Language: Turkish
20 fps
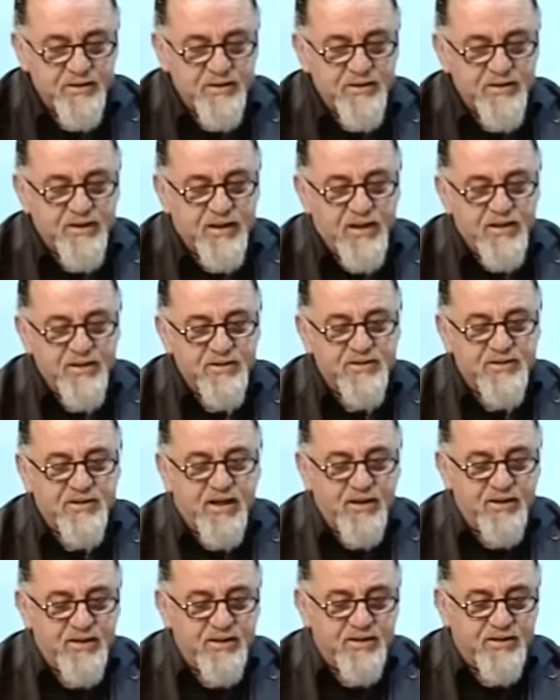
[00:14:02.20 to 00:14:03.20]
yani
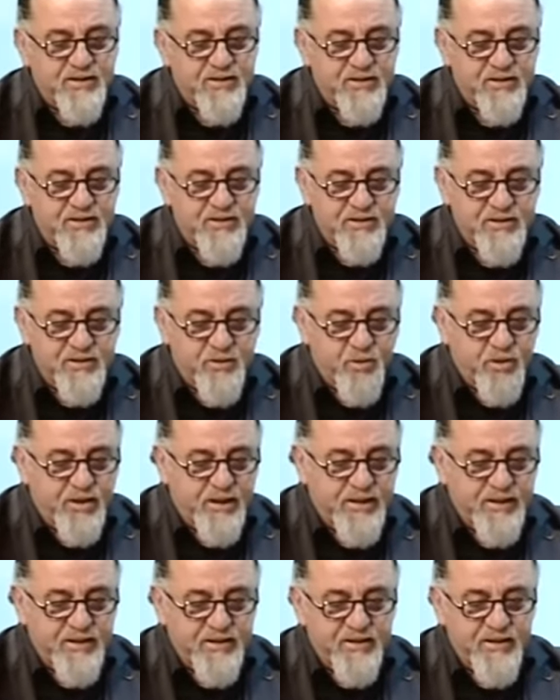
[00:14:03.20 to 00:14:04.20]
sağlık e,
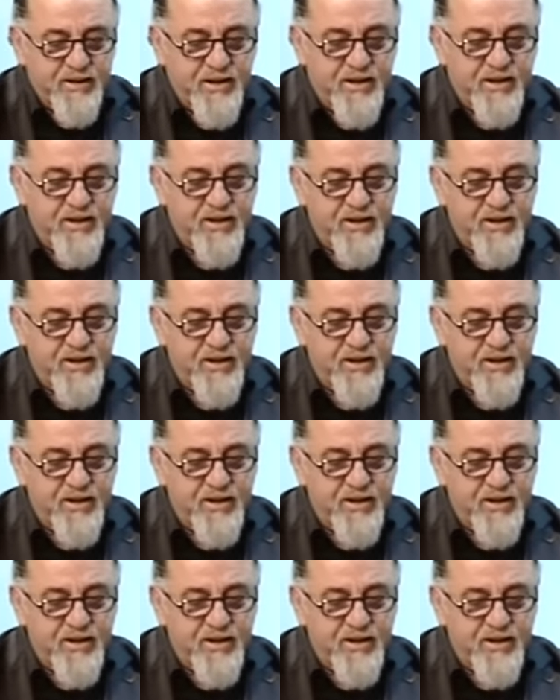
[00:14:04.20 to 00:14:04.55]
olayını ele